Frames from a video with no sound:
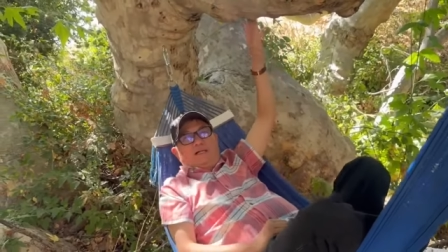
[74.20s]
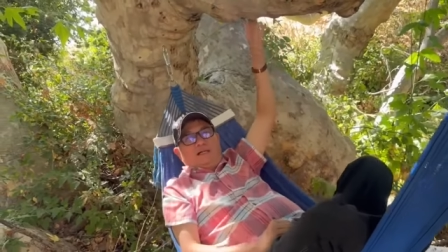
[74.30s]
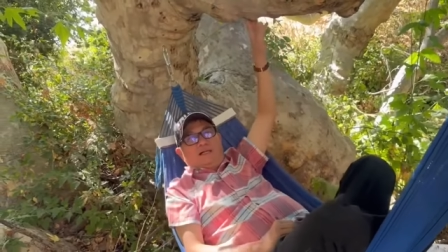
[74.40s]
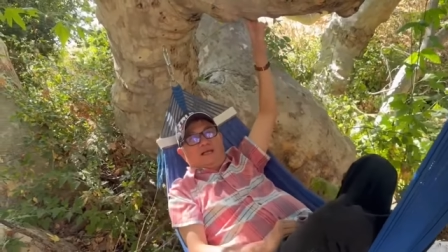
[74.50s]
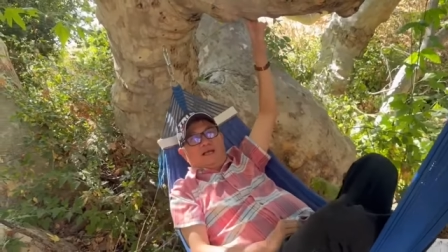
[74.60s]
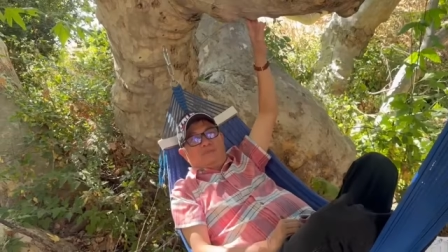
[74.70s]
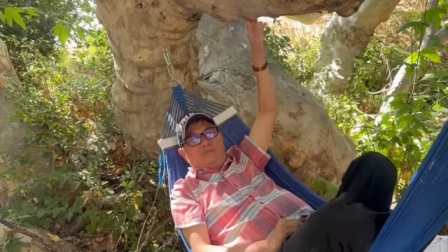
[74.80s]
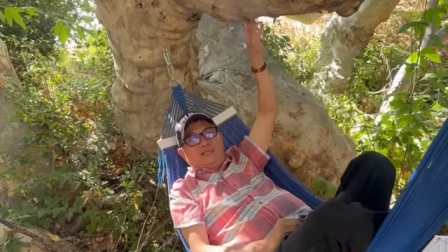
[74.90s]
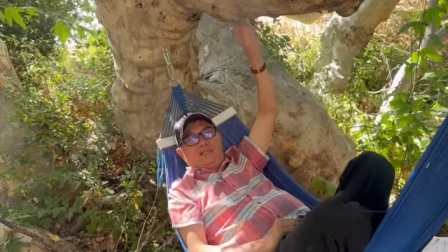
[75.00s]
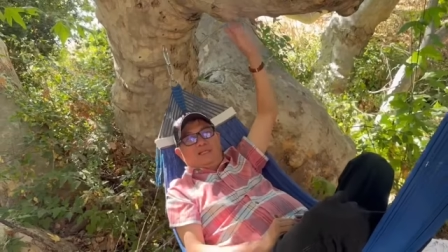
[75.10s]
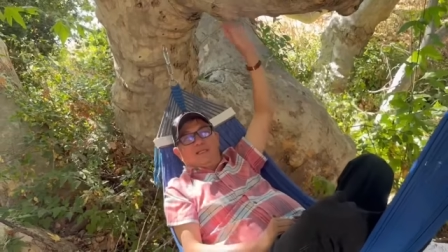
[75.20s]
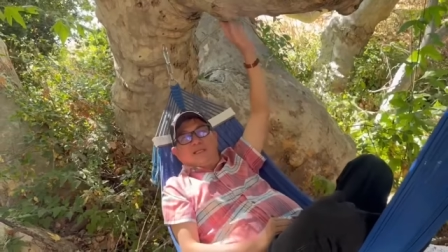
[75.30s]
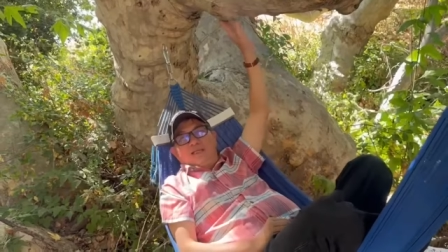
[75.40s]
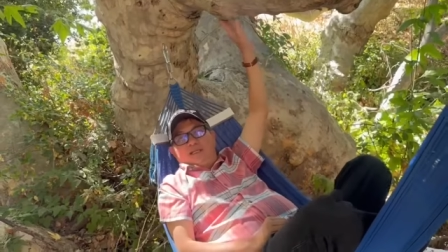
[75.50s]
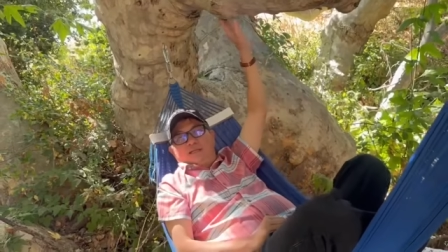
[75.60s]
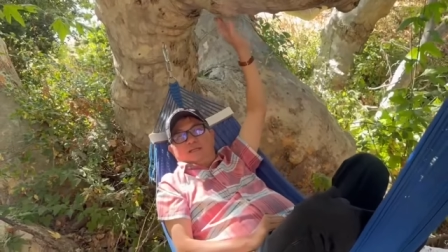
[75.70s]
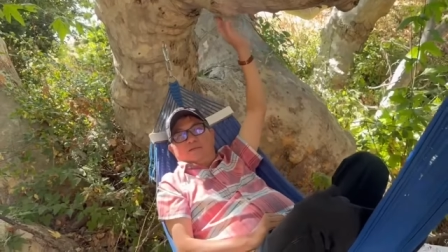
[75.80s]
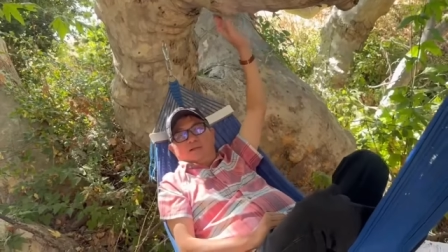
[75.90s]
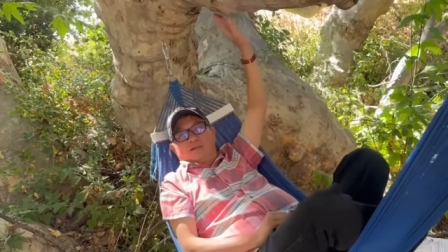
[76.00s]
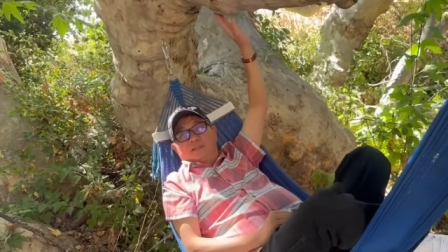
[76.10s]
làm mấy cái gì á nó
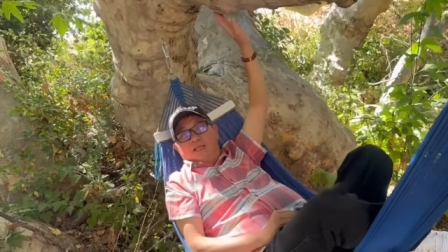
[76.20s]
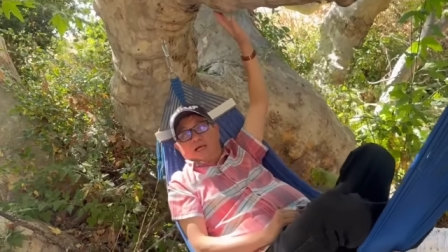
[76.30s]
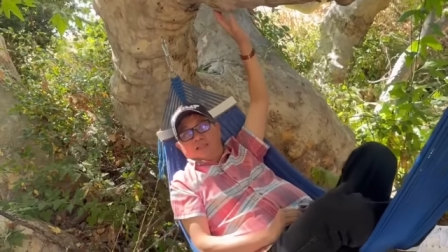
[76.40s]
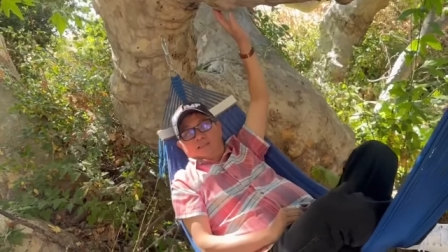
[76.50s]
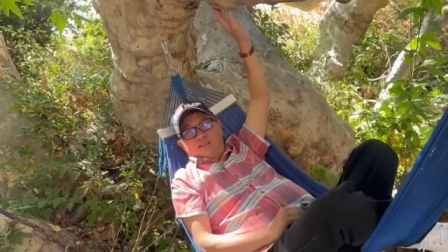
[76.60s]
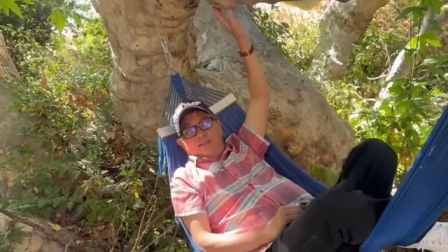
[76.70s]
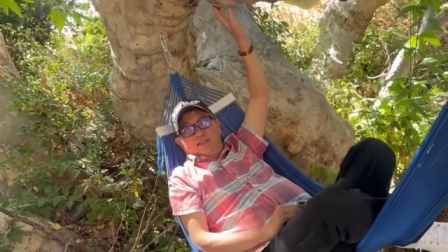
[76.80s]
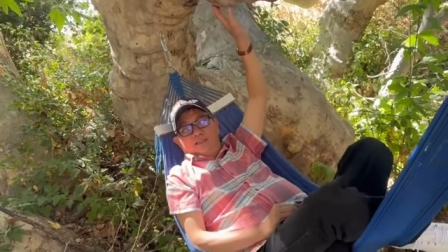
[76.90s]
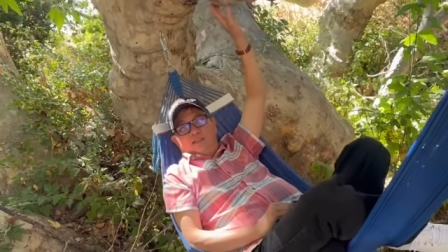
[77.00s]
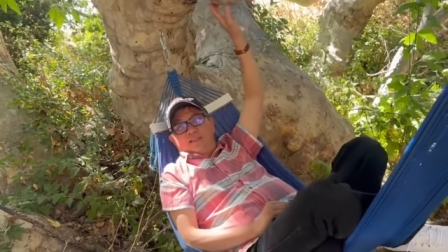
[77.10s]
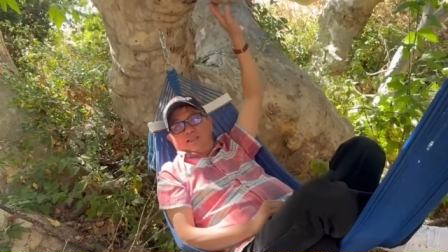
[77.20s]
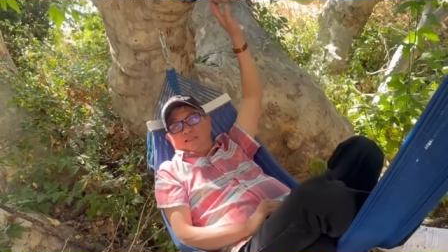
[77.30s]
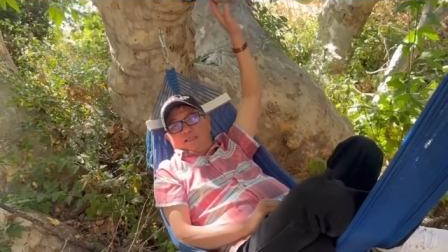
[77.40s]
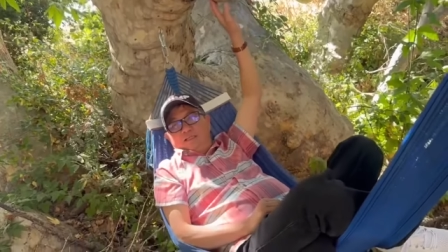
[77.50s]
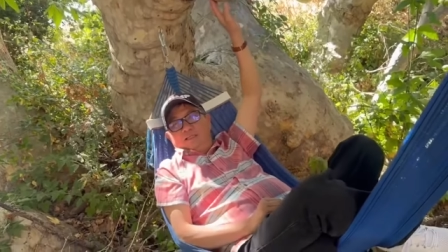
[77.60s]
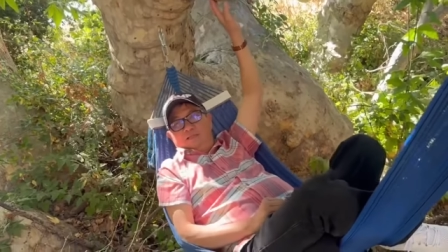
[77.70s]
phải có tên và có địa chỉ